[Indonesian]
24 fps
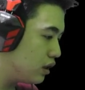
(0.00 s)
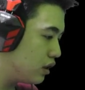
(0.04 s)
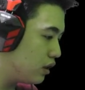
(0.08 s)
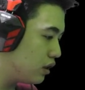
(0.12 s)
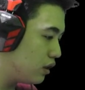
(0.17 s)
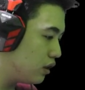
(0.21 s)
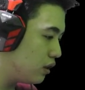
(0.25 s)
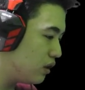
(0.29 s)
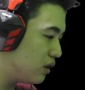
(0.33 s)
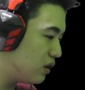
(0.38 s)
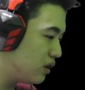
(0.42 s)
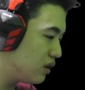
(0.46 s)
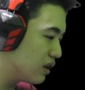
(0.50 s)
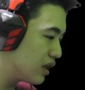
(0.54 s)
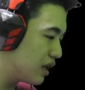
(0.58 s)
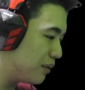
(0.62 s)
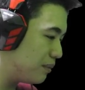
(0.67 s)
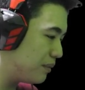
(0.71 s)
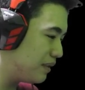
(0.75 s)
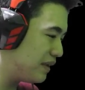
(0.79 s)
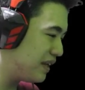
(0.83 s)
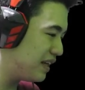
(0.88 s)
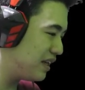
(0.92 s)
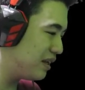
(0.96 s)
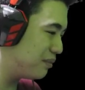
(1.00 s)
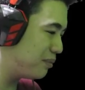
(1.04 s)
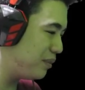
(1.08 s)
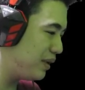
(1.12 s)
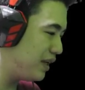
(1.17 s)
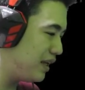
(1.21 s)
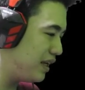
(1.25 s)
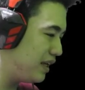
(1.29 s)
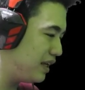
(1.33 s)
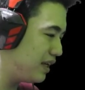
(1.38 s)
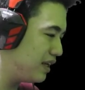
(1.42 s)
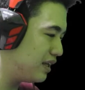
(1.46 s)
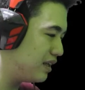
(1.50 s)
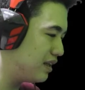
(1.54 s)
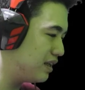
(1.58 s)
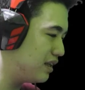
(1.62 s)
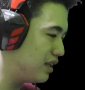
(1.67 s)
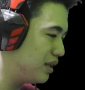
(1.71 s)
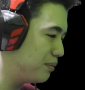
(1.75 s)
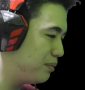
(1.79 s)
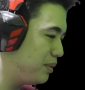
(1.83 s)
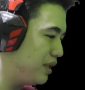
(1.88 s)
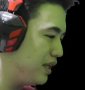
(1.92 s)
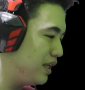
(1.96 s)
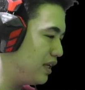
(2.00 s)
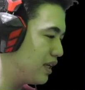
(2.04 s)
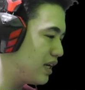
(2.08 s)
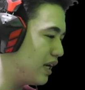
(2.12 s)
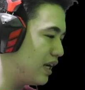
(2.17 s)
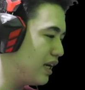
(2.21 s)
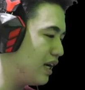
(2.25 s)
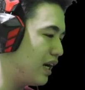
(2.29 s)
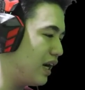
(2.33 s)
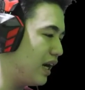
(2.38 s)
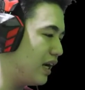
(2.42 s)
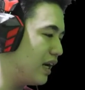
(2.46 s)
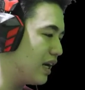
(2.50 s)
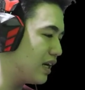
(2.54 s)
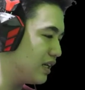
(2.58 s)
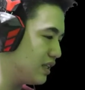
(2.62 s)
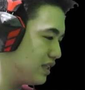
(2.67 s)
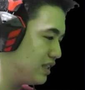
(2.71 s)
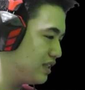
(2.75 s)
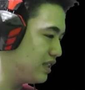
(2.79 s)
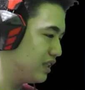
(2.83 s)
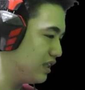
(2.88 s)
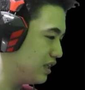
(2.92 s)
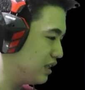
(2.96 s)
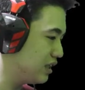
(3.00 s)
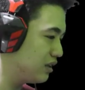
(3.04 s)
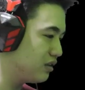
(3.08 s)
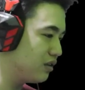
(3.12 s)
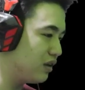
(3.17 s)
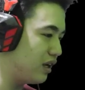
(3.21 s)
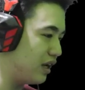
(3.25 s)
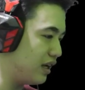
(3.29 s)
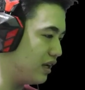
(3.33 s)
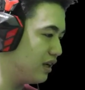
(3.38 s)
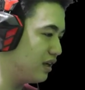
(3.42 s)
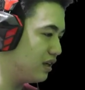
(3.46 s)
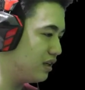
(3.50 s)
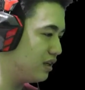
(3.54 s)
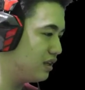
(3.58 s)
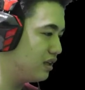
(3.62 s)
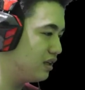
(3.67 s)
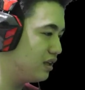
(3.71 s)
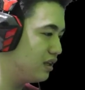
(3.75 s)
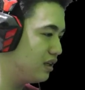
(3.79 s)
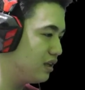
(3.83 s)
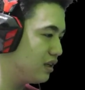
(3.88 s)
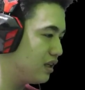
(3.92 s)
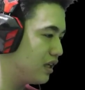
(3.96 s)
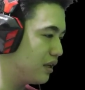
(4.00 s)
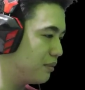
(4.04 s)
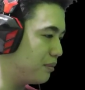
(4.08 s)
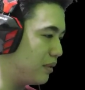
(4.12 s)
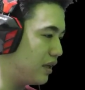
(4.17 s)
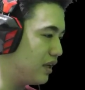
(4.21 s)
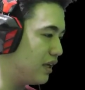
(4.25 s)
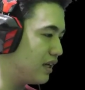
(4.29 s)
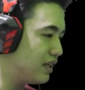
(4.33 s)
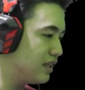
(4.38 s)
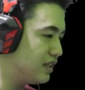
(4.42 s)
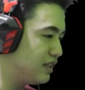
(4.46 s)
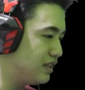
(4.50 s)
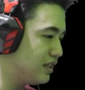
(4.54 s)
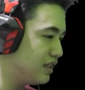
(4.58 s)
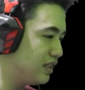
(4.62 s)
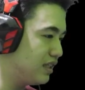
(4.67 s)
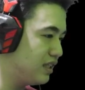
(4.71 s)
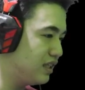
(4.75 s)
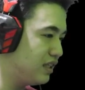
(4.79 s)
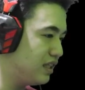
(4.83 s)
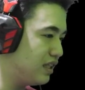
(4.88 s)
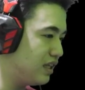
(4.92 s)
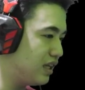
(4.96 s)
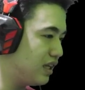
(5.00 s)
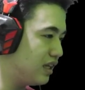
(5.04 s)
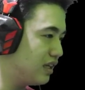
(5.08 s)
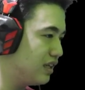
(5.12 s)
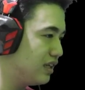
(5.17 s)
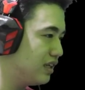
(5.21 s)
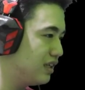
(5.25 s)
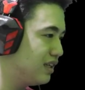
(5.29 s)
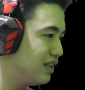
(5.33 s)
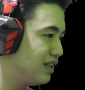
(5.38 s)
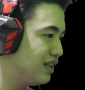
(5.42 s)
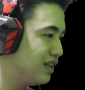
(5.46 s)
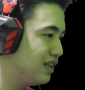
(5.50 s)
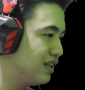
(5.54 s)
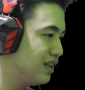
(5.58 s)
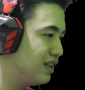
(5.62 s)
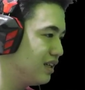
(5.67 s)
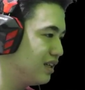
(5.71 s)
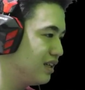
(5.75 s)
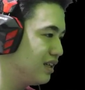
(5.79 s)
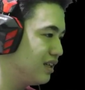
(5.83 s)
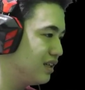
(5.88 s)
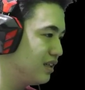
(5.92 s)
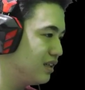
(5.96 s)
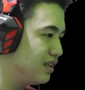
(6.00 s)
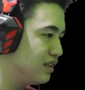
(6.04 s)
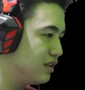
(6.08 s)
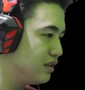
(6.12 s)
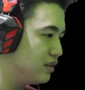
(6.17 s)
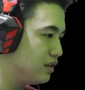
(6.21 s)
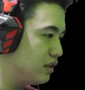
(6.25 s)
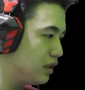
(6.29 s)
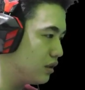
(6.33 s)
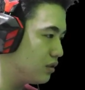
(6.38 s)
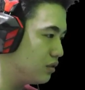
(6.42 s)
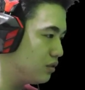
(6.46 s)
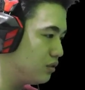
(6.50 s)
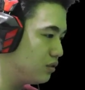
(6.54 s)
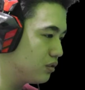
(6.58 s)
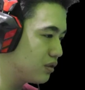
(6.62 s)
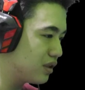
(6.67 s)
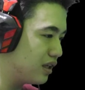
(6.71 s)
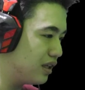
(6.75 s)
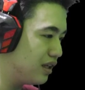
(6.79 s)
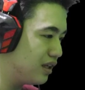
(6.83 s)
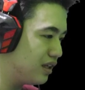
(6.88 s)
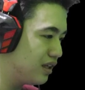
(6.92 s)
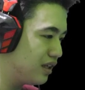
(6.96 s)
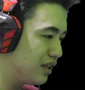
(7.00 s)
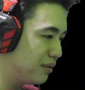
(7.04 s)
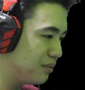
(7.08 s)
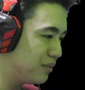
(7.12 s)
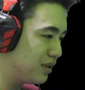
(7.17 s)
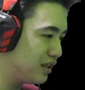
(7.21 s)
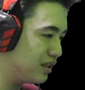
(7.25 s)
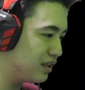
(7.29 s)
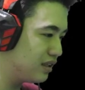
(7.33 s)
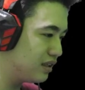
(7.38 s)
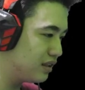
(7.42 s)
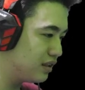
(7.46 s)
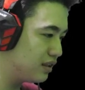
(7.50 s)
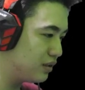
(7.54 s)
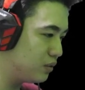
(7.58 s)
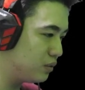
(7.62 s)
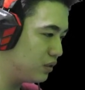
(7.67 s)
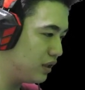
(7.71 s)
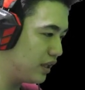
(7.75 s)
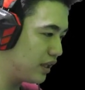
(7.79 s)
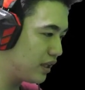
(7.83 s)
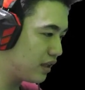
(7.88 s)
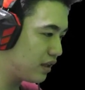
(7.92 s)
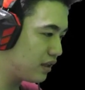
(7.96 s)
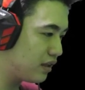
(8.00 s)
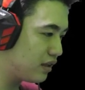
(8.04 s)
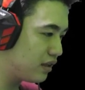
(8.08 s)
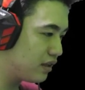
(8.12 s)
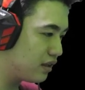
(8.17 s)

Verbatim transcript: Oh, game ini lebih lebih kayak anak kecil gitulah ya. Game anak kecil gini lah aku suka gamenya unik